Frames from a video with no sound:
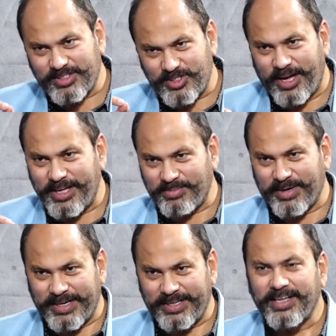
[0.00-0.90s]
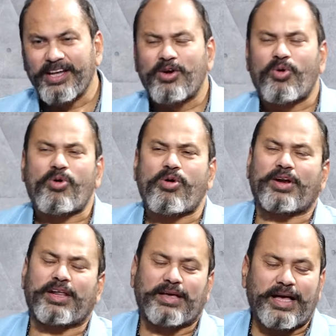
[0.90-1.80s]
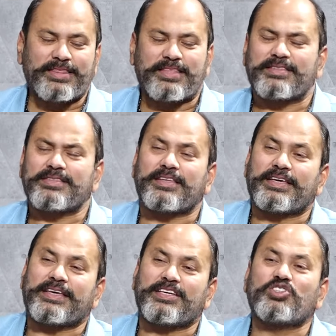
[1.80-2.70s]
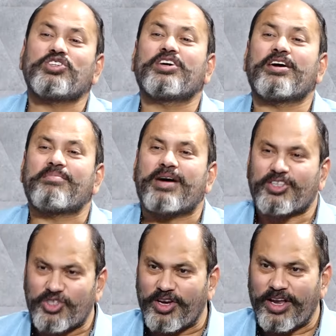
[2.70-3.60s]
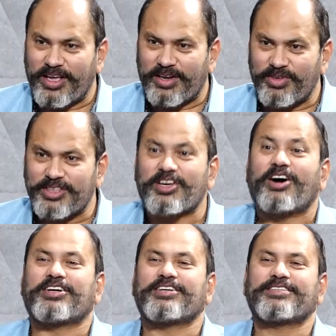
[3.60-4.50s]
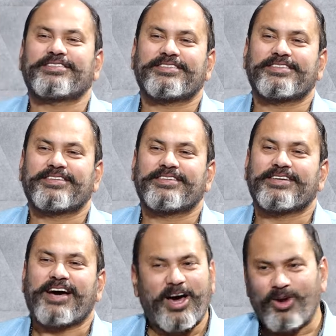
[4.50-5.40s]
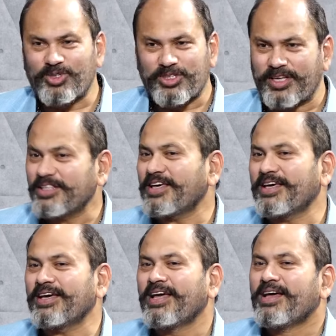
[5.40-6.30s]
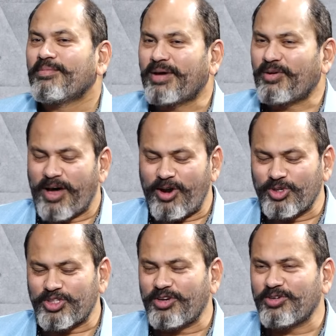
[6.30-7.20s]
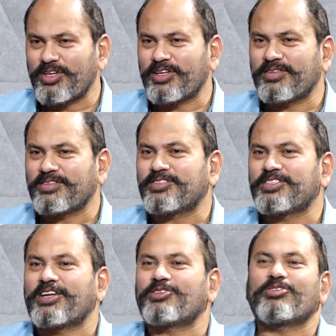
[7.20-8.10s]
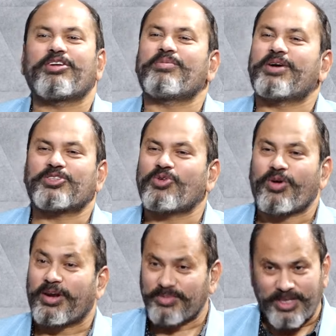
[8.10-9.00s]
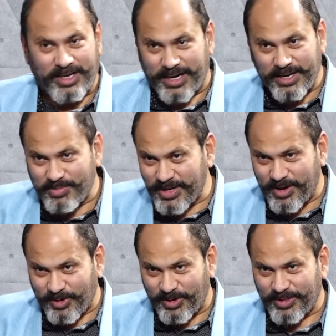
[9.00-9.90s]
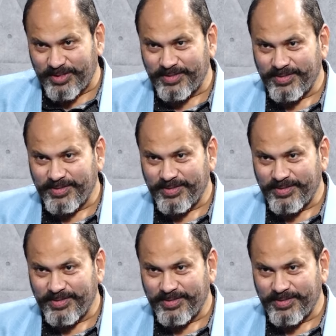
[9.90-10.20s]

స్థాయిని బట్టి ఒక్కొక్కటి అత్యంత ఈజీగా మార్చగలిగినవి థాట్ ఆలోచన అందుకే మనం ఆలోచనలు చాలా తొందరగా మార్చుకోగలం చాలా డైనమిక్గా ఉంటుంది